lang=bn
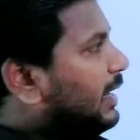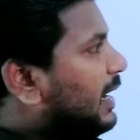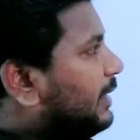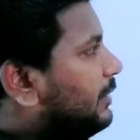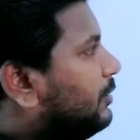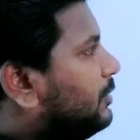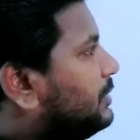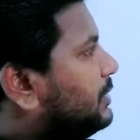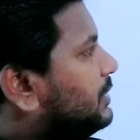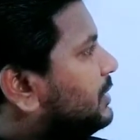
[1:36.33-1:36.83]

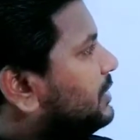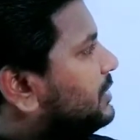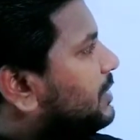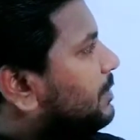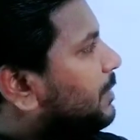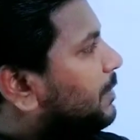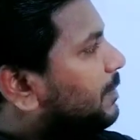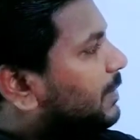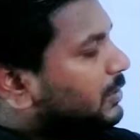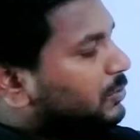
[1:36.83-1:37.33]
একটা হচ্ছে
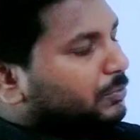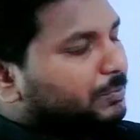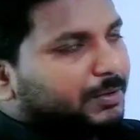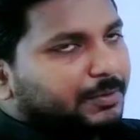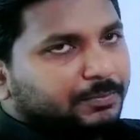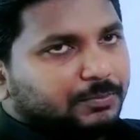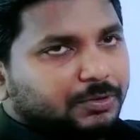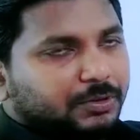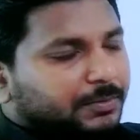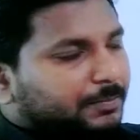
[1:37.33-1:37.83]
হিসাবের প্রাথমিক
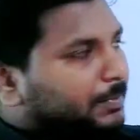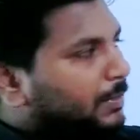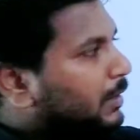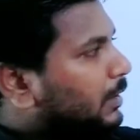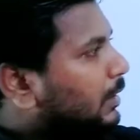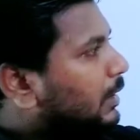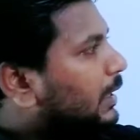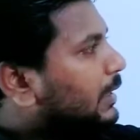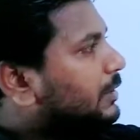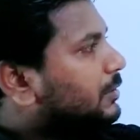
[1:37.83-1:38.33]
বই
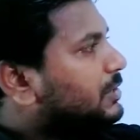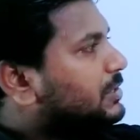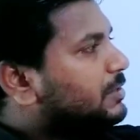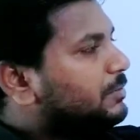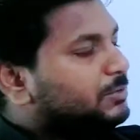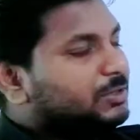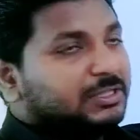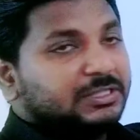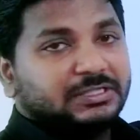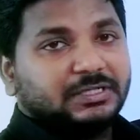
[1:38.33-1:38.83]
একটা হিসাব
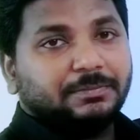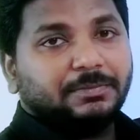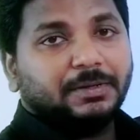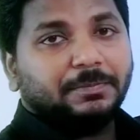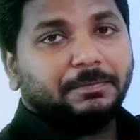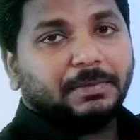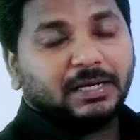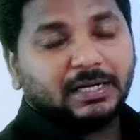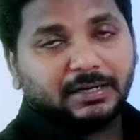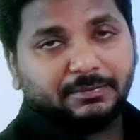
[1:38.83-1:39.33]
হচ্ছে হিসাবের
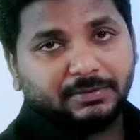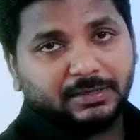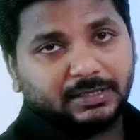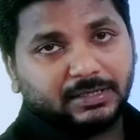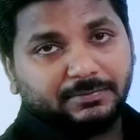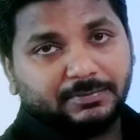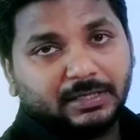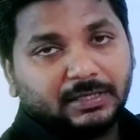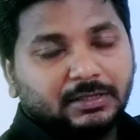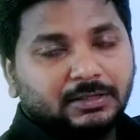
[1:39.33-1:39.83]

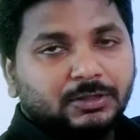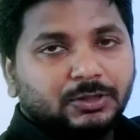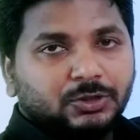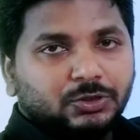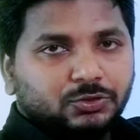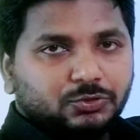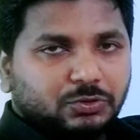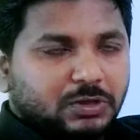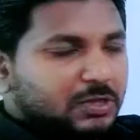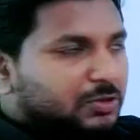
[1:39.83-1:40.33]
পাকাপাকি বা
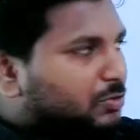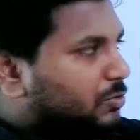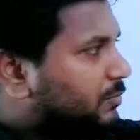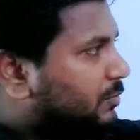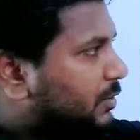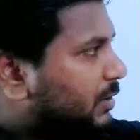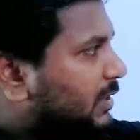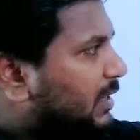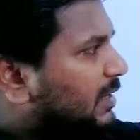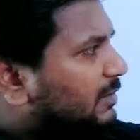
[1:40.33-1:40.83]
চূড়ান্ত
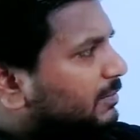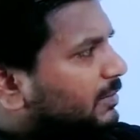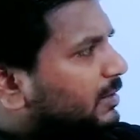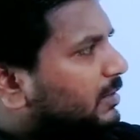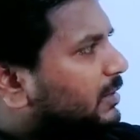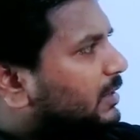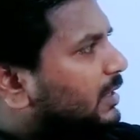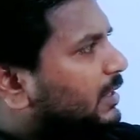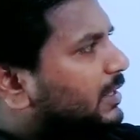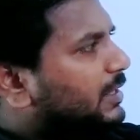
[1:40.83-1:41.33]
বই আবার
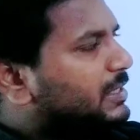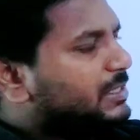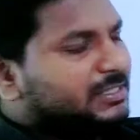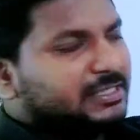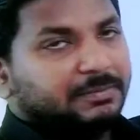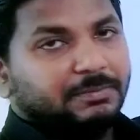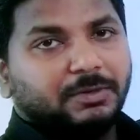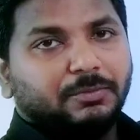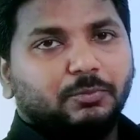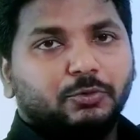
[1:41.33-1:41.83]
একে
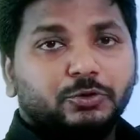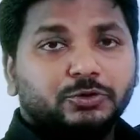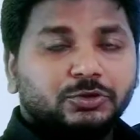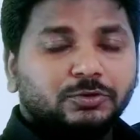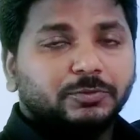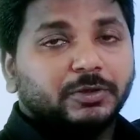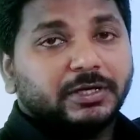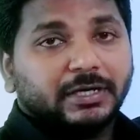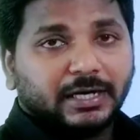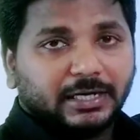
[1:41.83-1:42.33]
হিসাবের বই
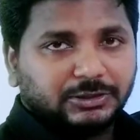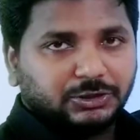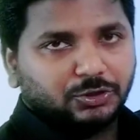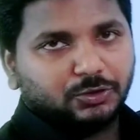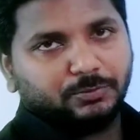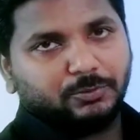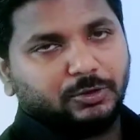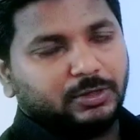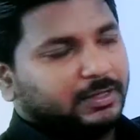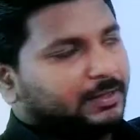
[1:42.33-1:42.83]
সময় রাজাও
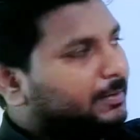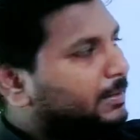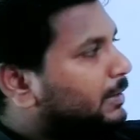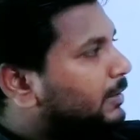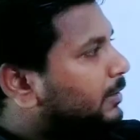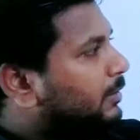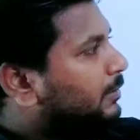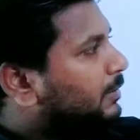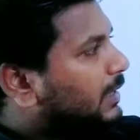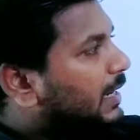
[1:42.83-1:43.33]
বলে
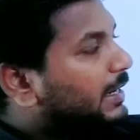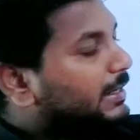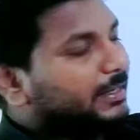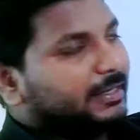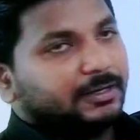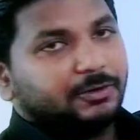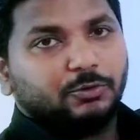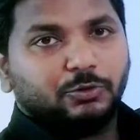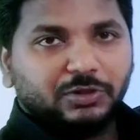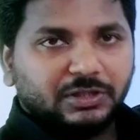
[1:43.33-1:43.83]
কাকে
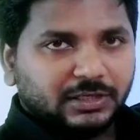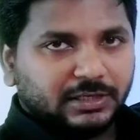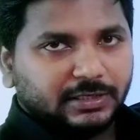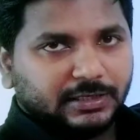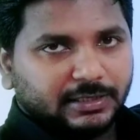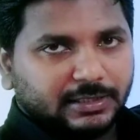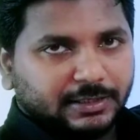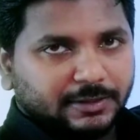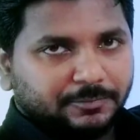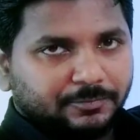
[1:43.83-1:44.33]

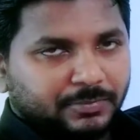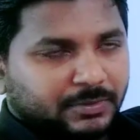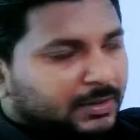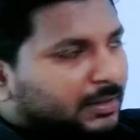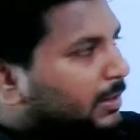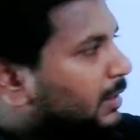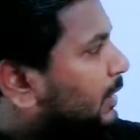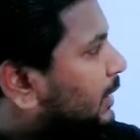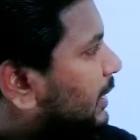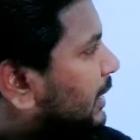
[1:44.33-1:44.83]
খতিয়ানকে
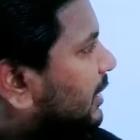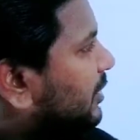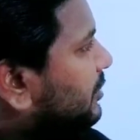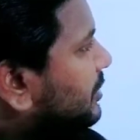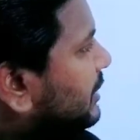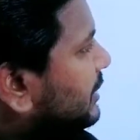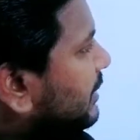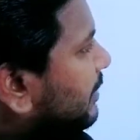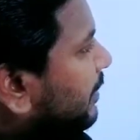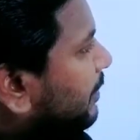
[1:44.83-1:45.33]
এটা
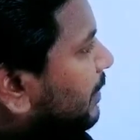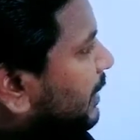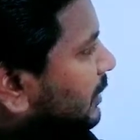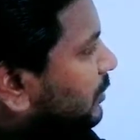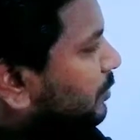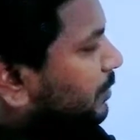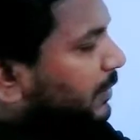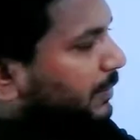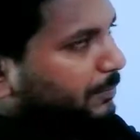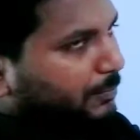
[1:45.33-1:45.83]
হচ্ছে হিসাবের
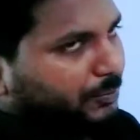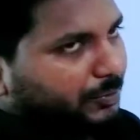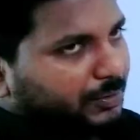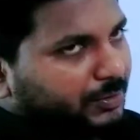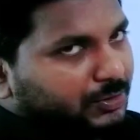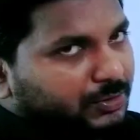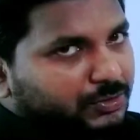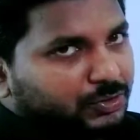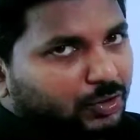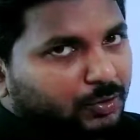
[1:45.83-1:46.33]
প্রাথমিক বই
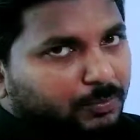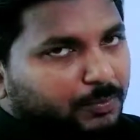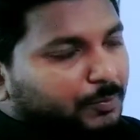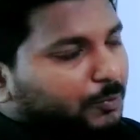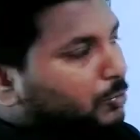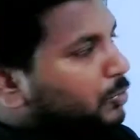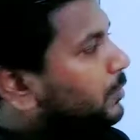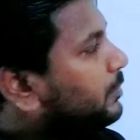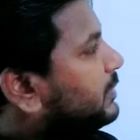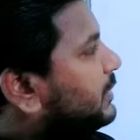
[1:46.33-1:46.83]

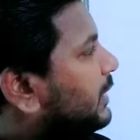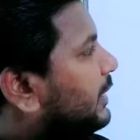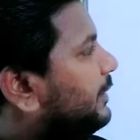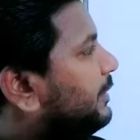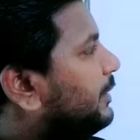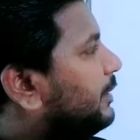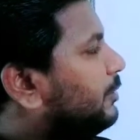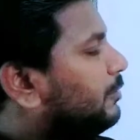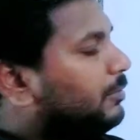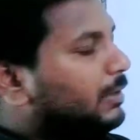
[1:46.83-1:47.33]
সর্বপ্রথম যে
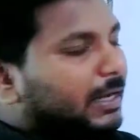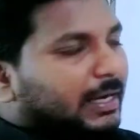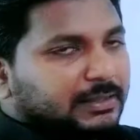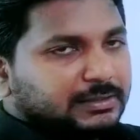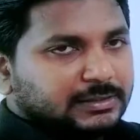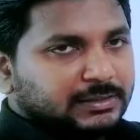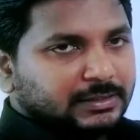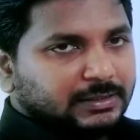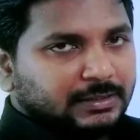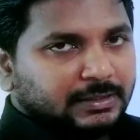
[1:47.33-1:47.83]
লেনদেনগুলো
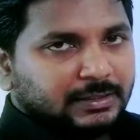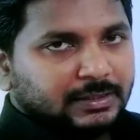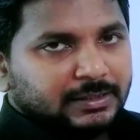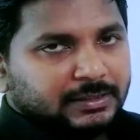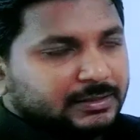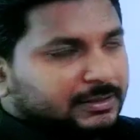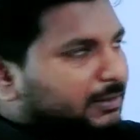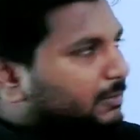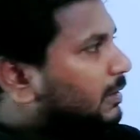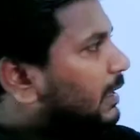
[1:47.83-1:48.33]
আসে
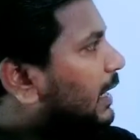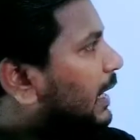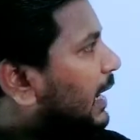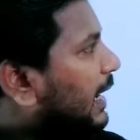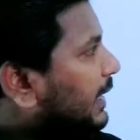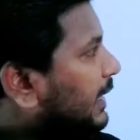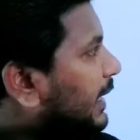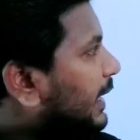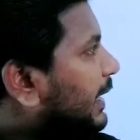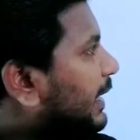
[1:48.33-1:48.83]
সেগুলো
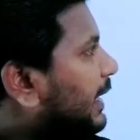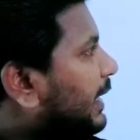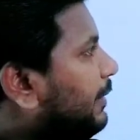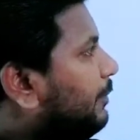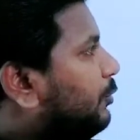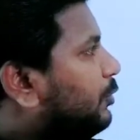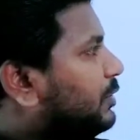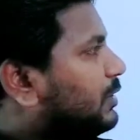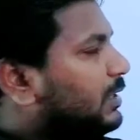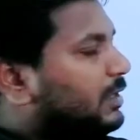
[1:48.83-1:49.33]
আগে এই
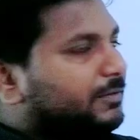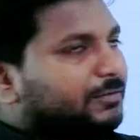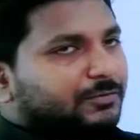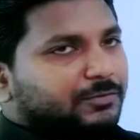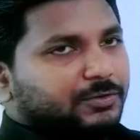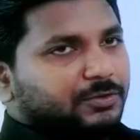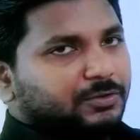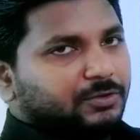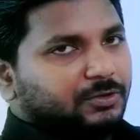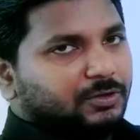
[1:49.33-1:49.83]
বইতে
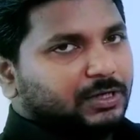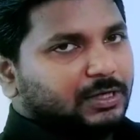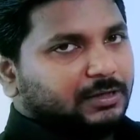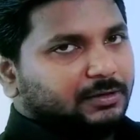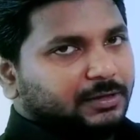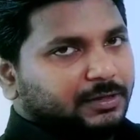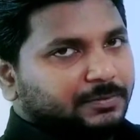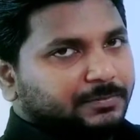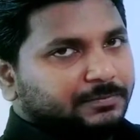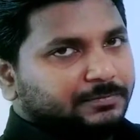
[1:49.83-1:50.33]
লিপিবদ্ধ করা
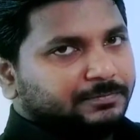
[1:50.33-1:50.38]
হয়